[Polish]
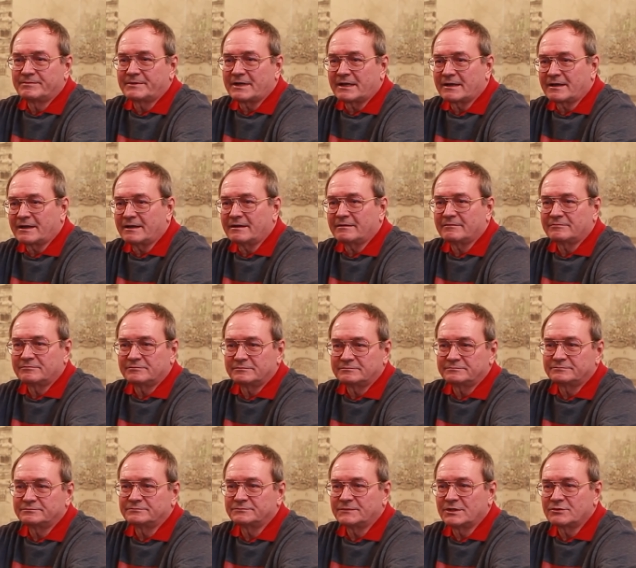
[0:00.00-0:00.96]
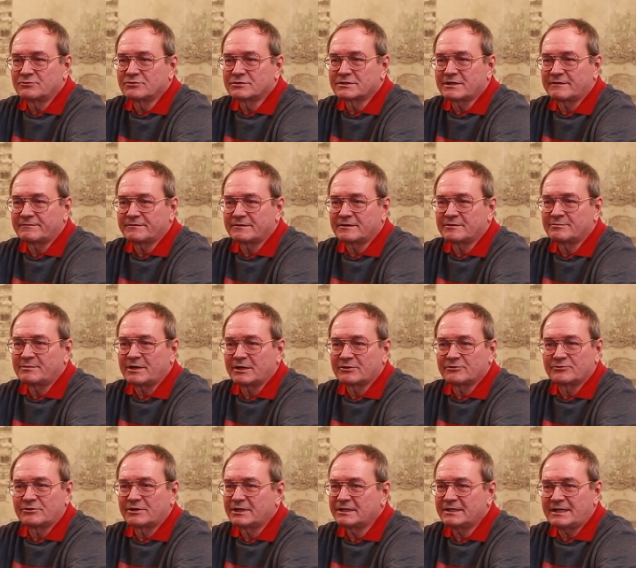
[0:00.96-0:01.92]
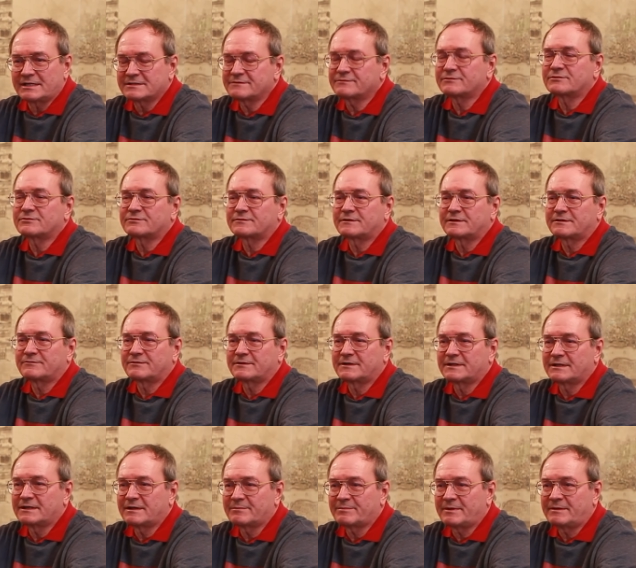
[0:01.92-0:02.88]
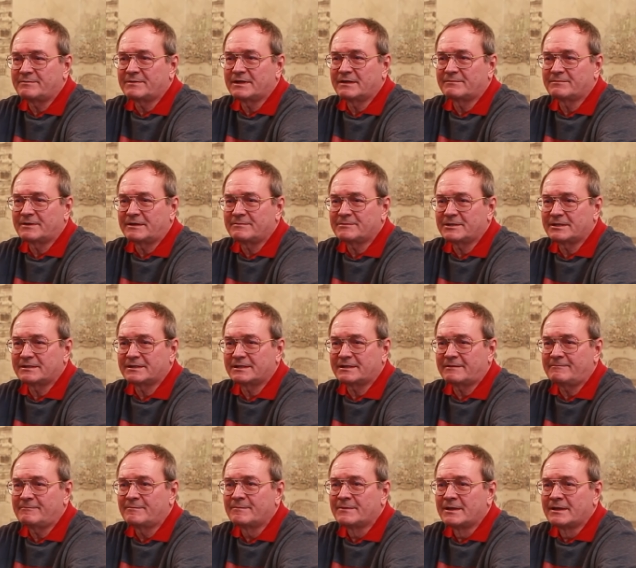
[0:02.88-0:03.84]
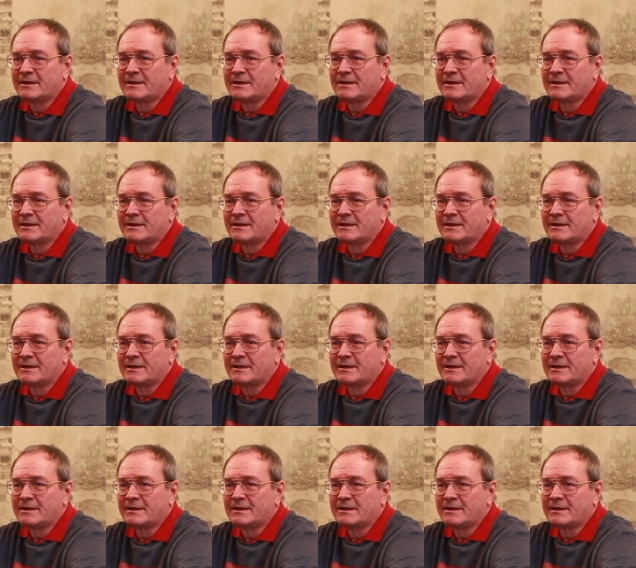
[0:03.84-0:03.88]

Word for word: taka nieduża firma, której nazwy już w tej chwili nie pamiętam,